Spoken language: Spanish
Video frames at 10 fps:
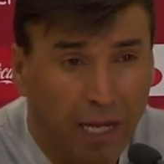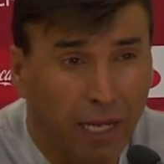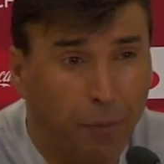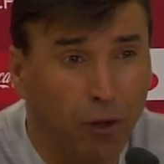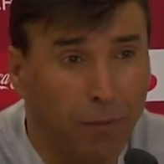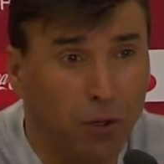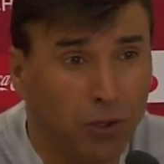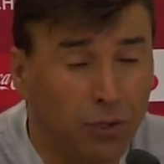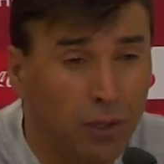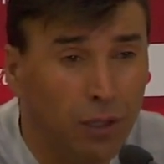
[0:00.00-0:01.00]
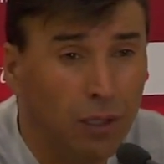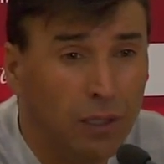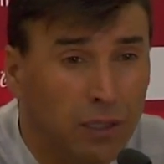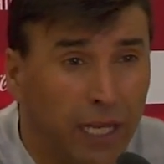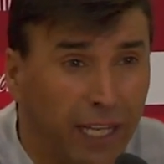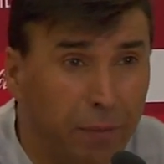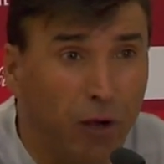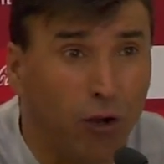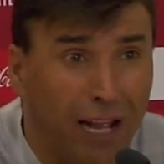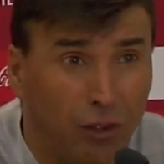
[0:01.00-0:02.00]
en que podemos seguir
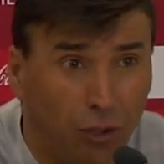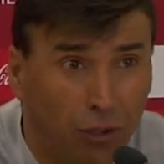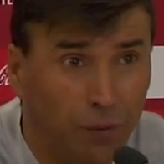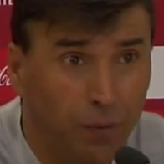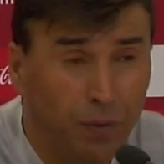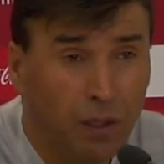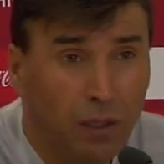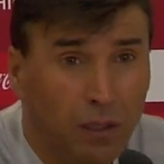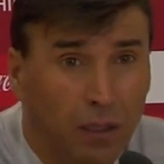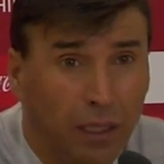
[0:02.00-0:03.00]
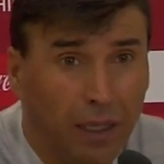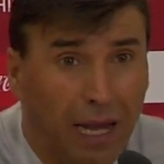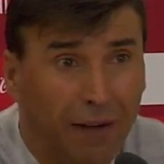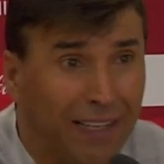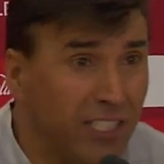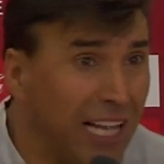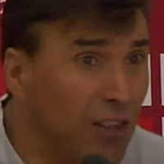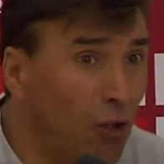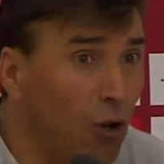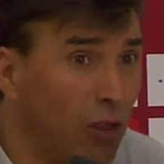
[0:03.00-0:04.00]
mejorando,
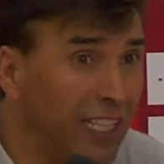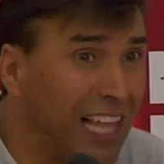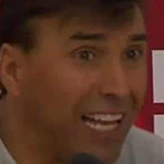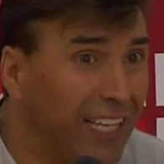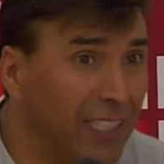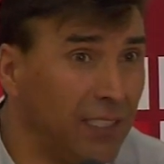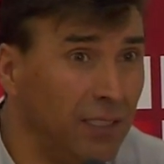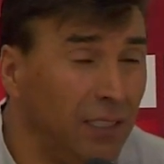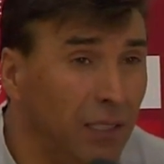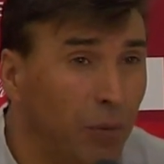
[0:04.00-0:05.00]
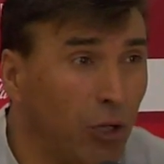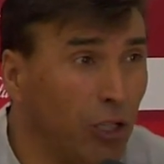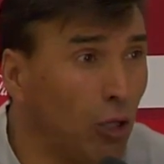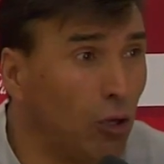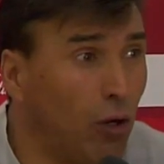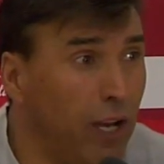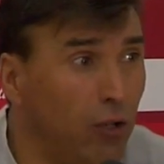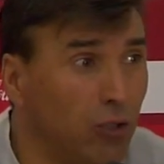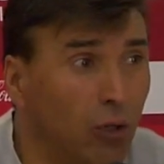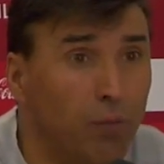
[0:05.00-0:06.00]
avanzando en los detalles, porque estos
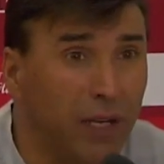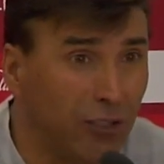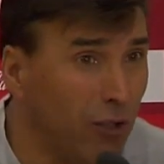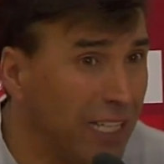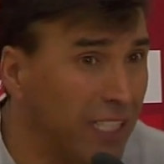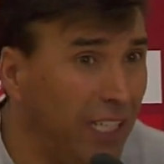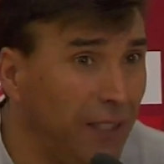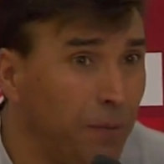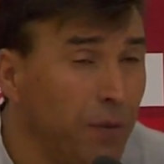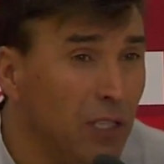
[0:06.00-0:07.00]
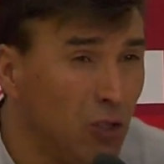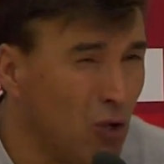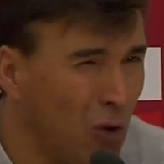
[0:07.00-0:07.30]
torneos son, son así, son